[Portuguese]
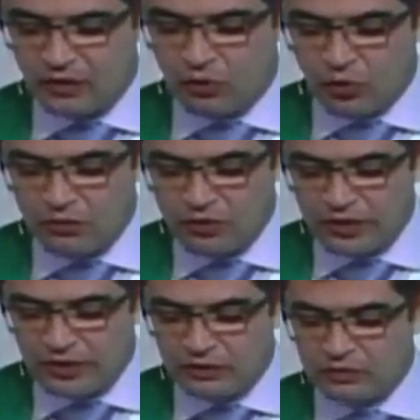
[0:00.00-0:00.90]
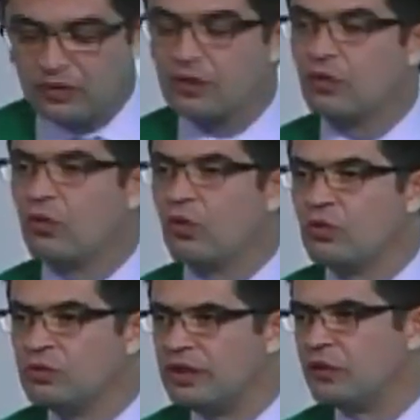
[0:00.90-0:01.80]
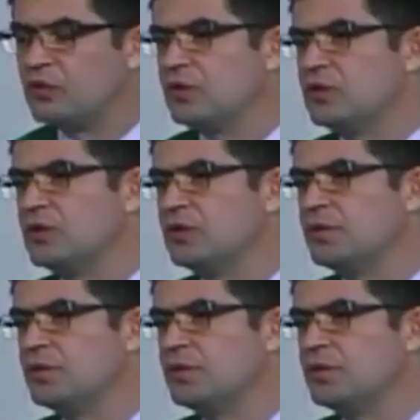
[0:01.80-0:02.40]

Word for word: comunhão com Deus.